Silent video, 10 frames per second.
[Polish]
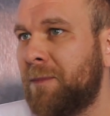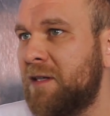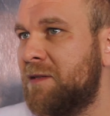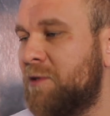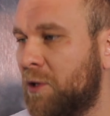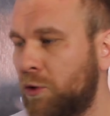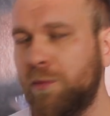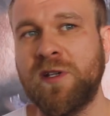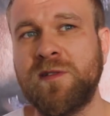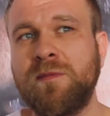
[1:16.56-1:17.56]
Jestem z tego
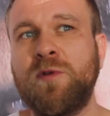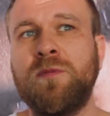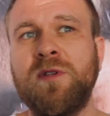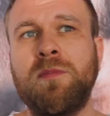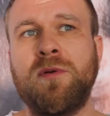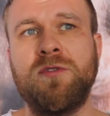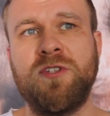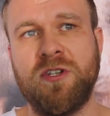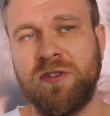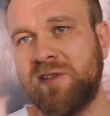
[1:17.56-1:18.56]
dumny, jestem dumny, bo
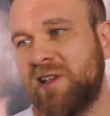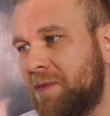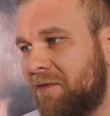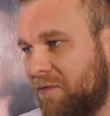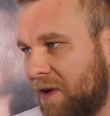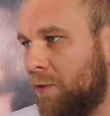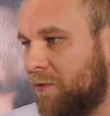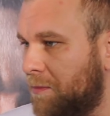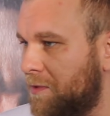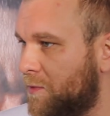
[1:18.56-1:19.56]
dzieje się to za sprawą fanów,
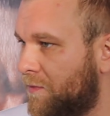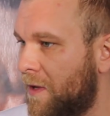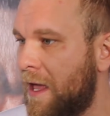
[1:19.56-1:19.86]
kibiców,